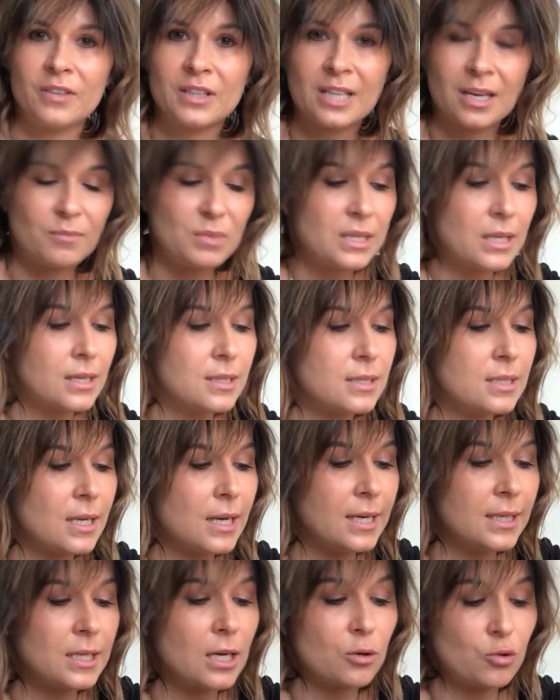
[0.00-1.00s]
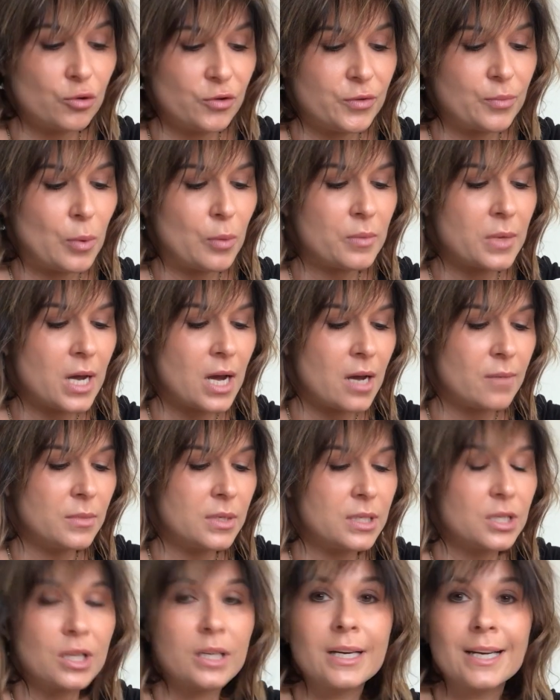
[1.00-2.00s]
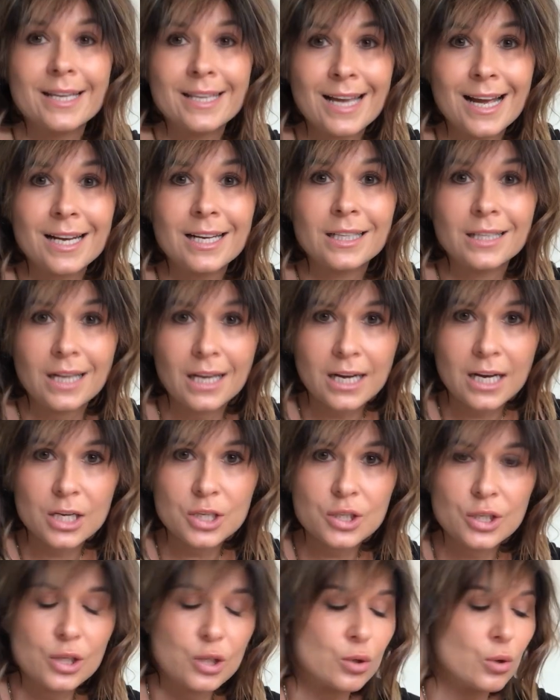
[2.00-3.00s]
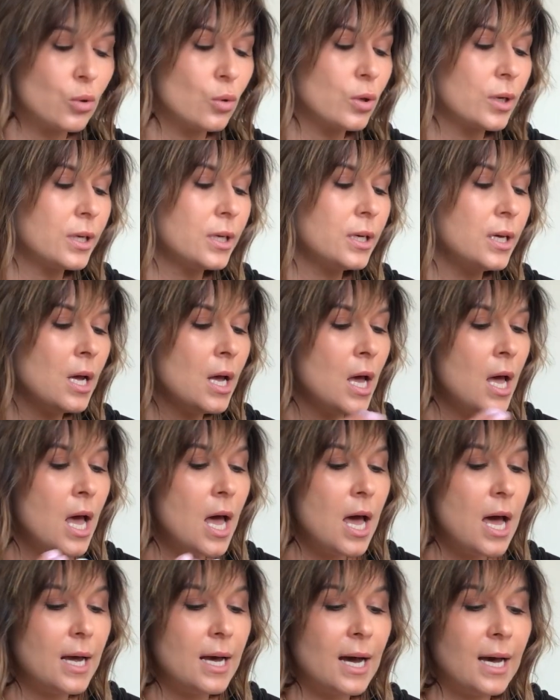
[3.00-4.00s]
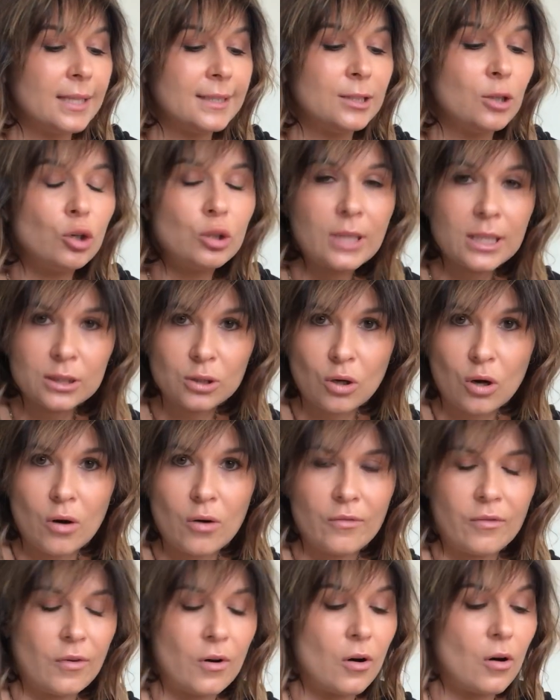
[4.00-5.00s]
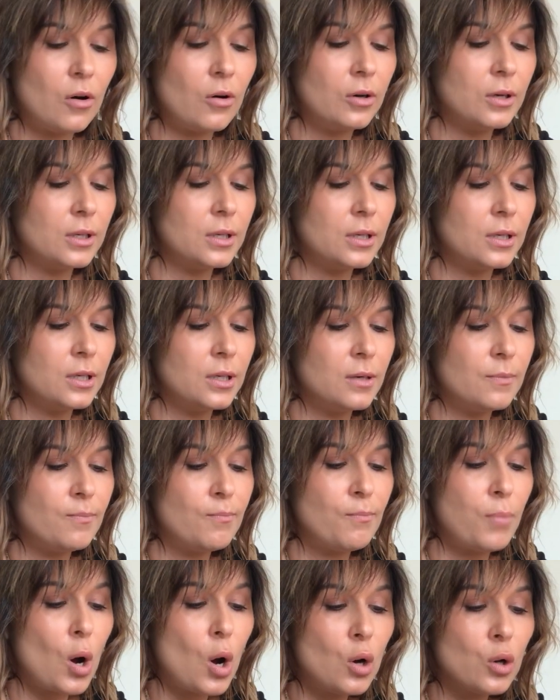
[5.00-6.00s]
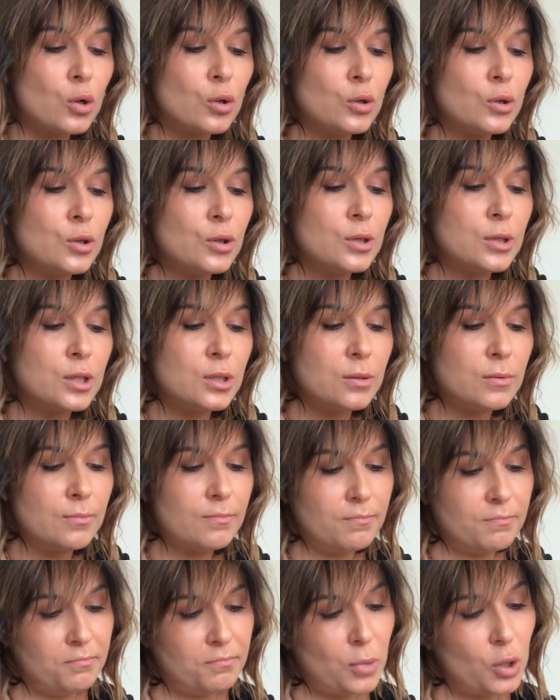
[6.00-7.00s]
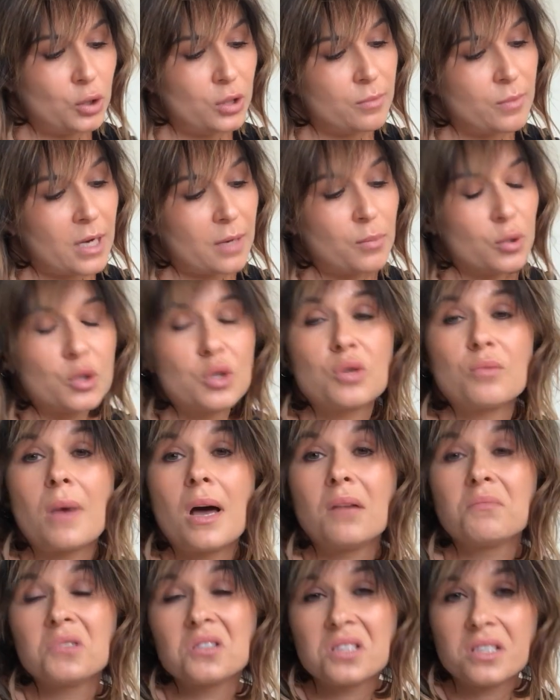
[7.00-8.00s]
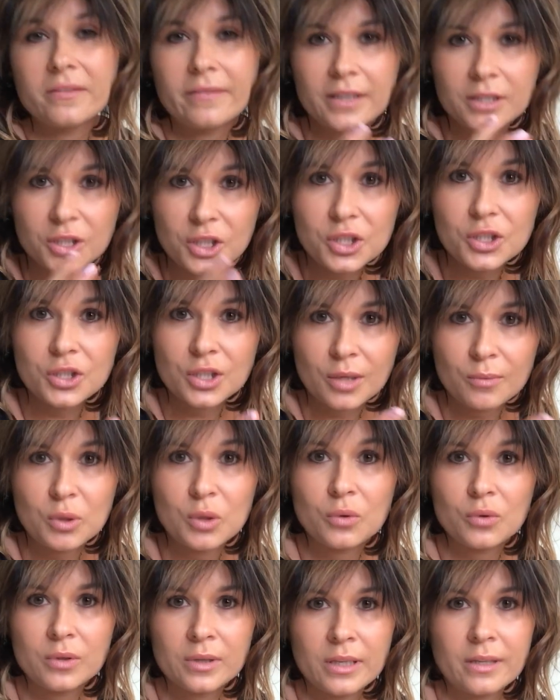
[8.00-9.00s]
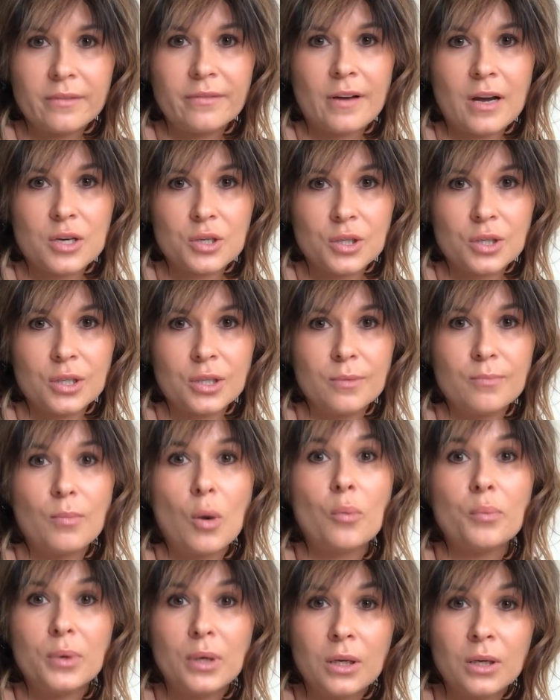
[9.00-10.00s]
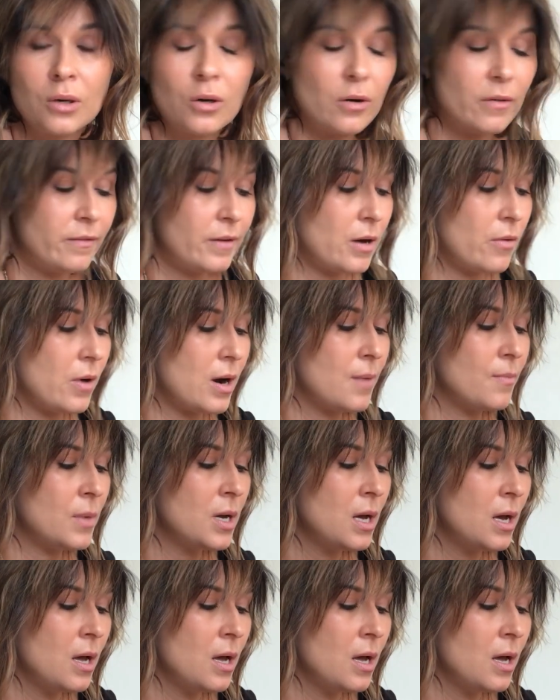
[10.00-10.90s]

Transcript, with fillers: witamina C, jak już wspomniałam, jest genialna dla każdej skóry, a dodatkowo y, po, po tym, jak potrzymałam to ze 20 minut na twarzy, popilingowałam,